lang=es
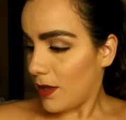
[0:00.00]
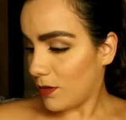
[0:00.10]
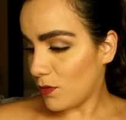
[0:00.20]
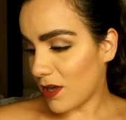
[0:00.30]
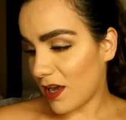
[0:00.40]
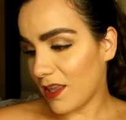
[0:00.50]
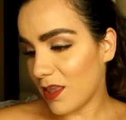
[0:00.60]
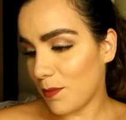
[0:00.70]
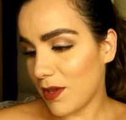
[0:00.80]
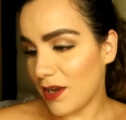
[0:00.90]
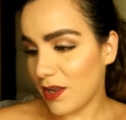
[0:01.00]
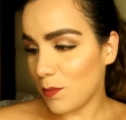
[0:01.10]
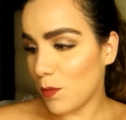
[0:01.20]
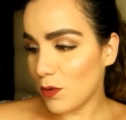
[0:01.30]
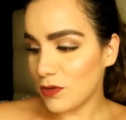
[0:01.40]
Es una cajita bien
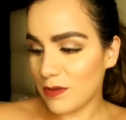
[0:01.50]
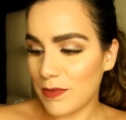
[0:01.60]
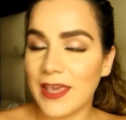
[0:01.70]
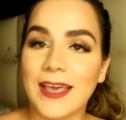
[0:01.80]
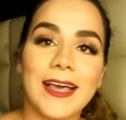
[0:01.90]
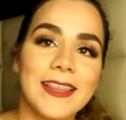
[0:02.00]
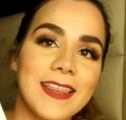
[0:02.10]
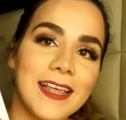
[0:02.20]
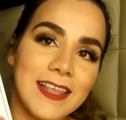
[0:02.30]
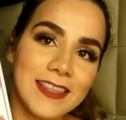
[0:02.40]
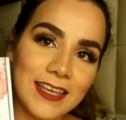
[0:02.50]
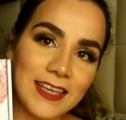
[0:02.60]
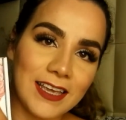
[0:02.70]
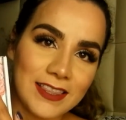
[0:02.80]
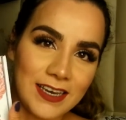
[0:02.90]
hermosa, me encanta el
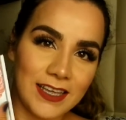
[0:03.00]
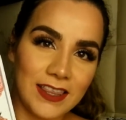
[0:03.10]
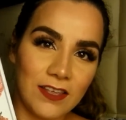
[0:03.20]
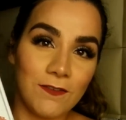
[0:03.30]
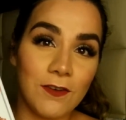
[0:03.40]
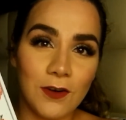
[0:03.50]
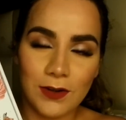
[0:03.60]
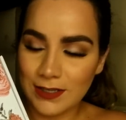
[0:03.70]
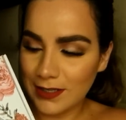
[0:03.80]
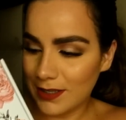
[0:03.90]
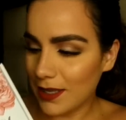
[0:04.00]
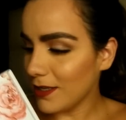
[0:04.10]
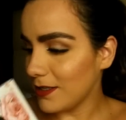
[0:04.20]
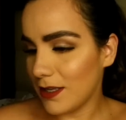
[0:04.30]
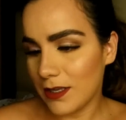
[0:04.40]
detalle que trae aquí de
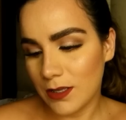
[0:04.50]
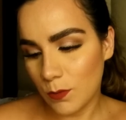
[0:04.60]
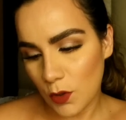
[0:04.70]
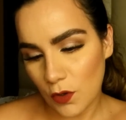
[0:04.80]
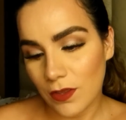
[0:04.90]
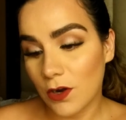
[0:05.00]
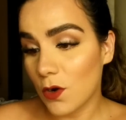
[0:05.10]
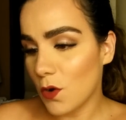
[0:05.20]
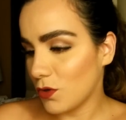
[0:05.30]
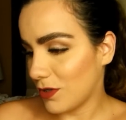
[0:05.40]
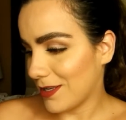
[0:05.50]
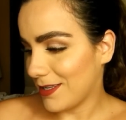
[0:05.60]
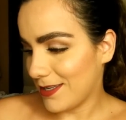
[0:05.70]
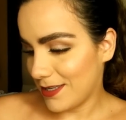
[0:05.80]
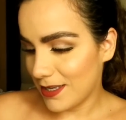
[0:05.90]
florecitas, bueno de
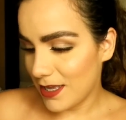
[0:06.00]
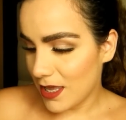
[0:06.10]
rosas